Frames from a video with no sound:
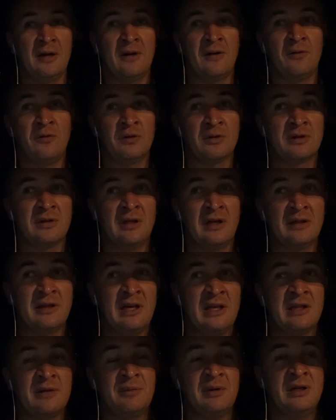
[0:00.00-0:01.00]
вот на
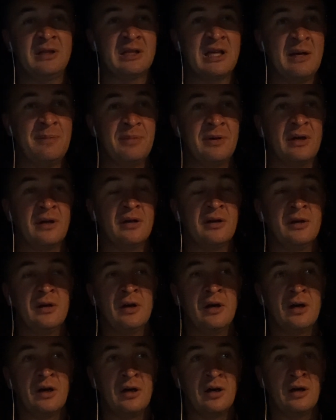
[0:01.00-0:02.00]
данном этапе
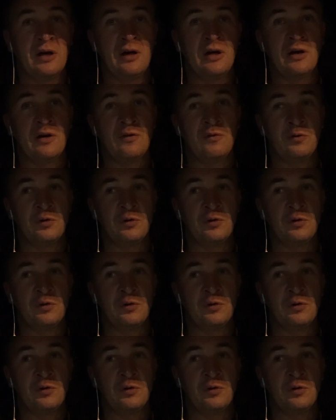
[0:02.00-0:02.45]
э,